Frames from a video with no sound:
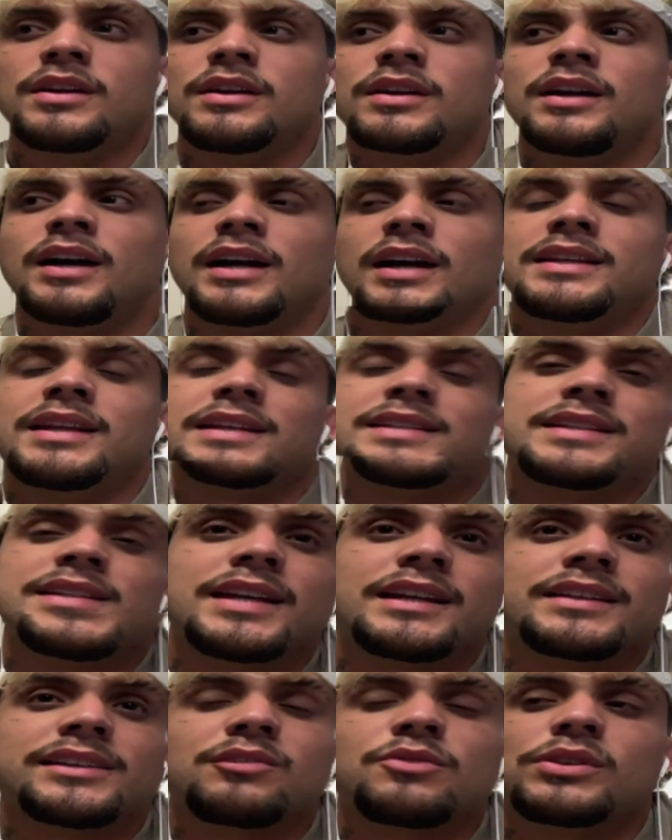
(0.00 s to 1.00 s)
Al día
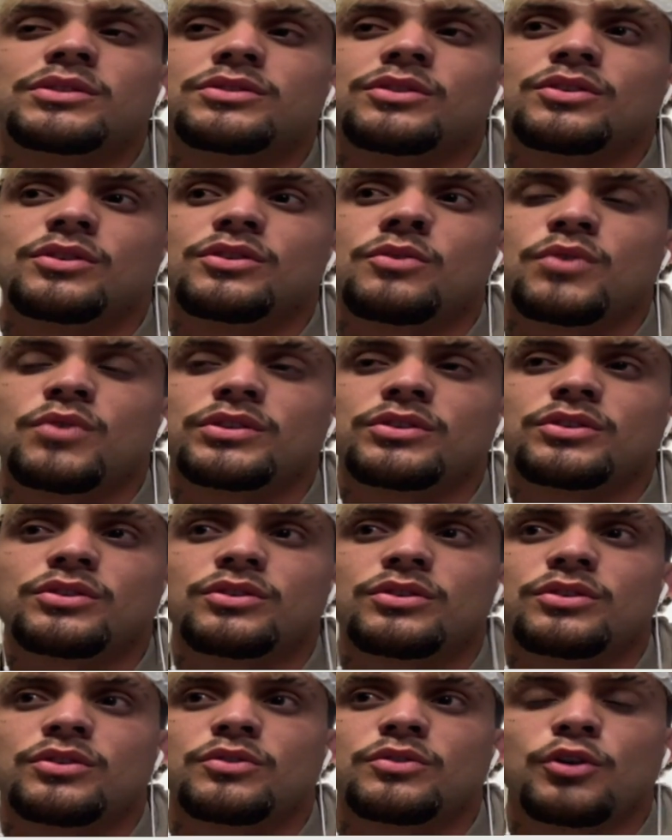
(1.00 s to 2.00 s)
siguiente, cuando,
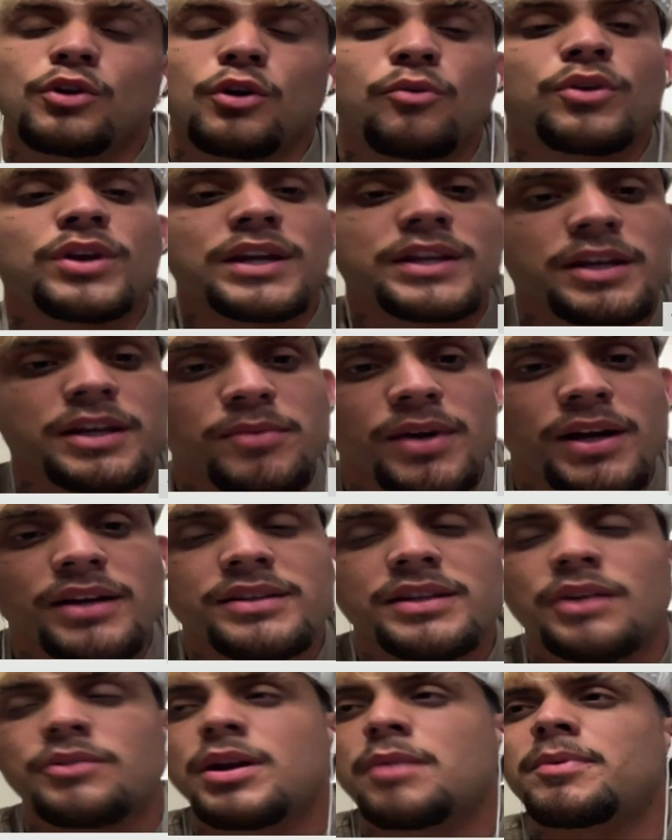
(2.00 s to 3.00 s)
cuando lo voy a llamar, ya
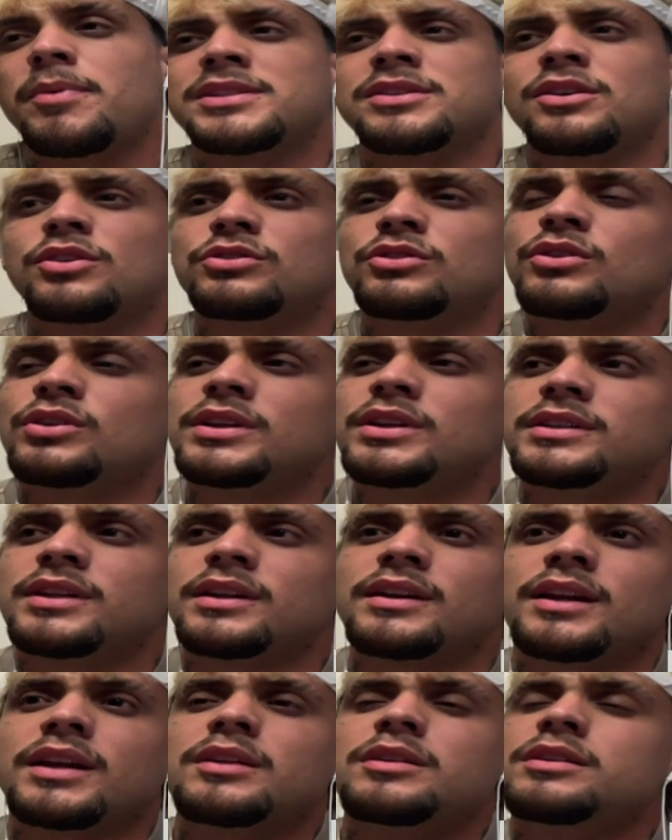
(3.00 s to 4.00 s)
había pasado todo el
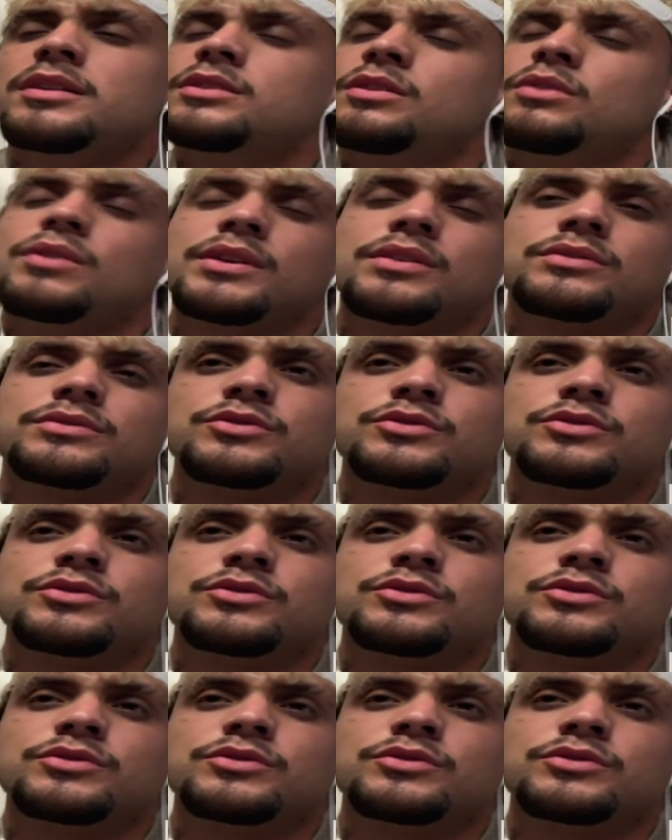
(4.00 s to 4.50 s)
internet y yo, bueno,